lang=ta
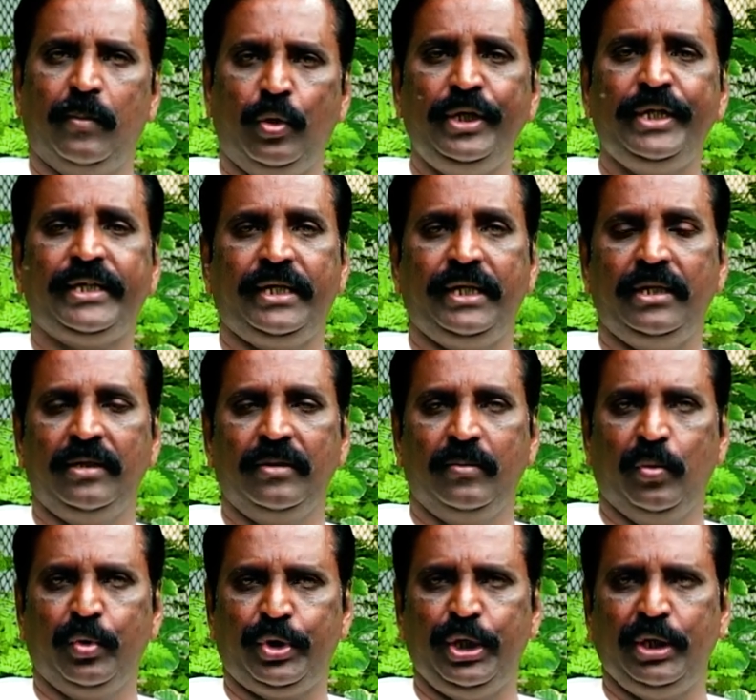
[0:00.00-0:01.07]
மொழிக்கு
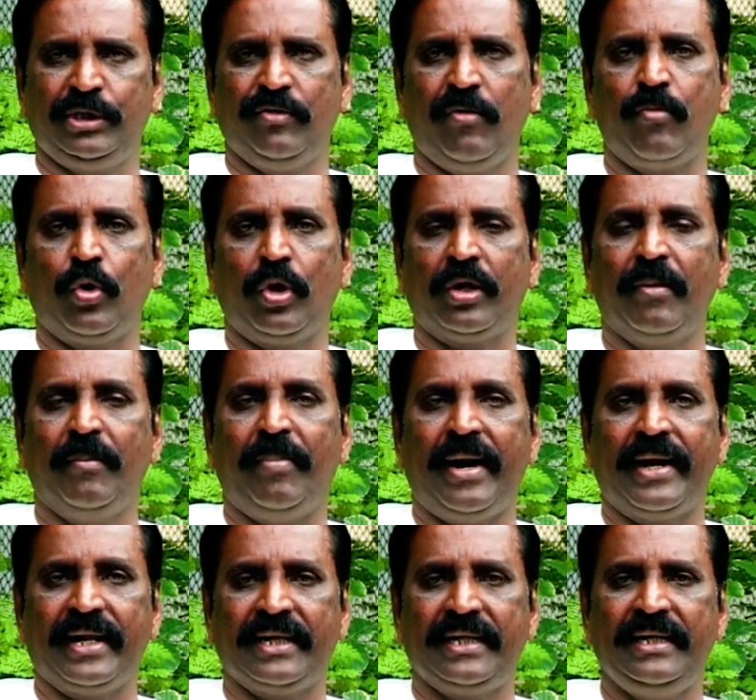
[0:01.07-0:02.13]
முக்கியத்துவம் கொடுக்கும்
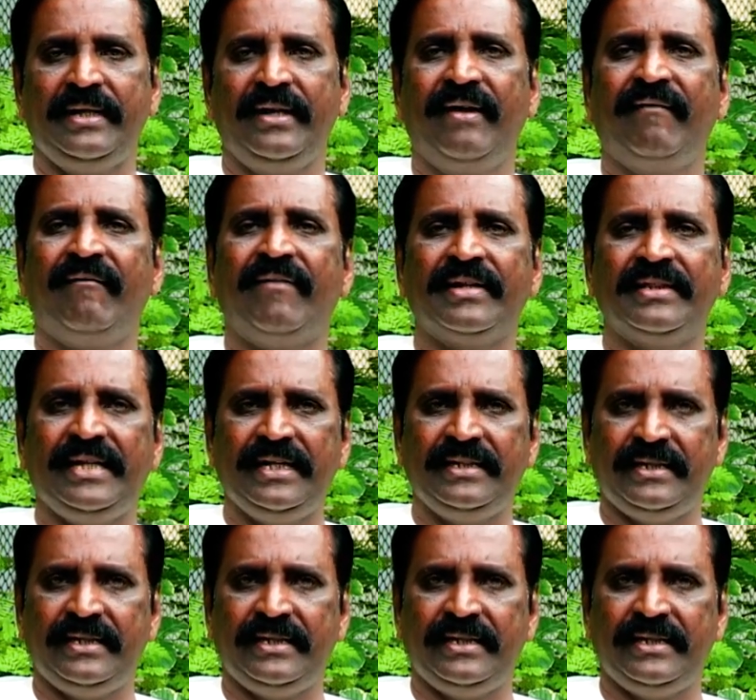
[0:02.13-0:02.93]
பாடல்கள் வந்தே